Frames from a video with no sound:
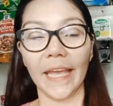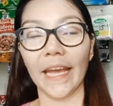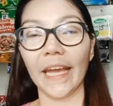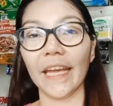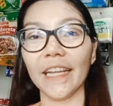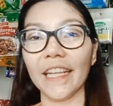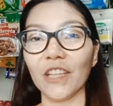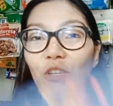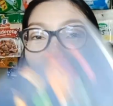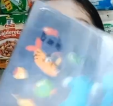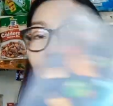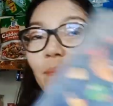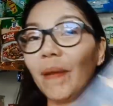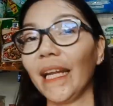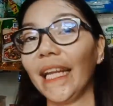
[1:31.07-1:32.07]
And
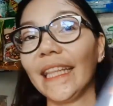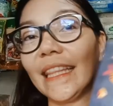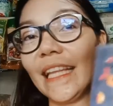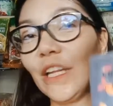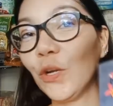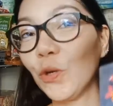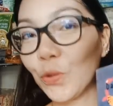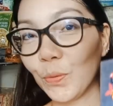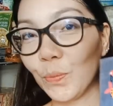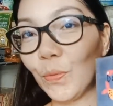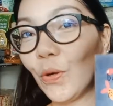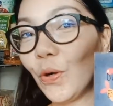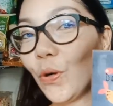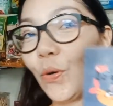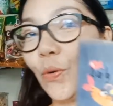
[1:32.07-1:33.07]
itong maliit na
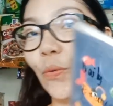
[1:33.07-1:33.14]
notebook.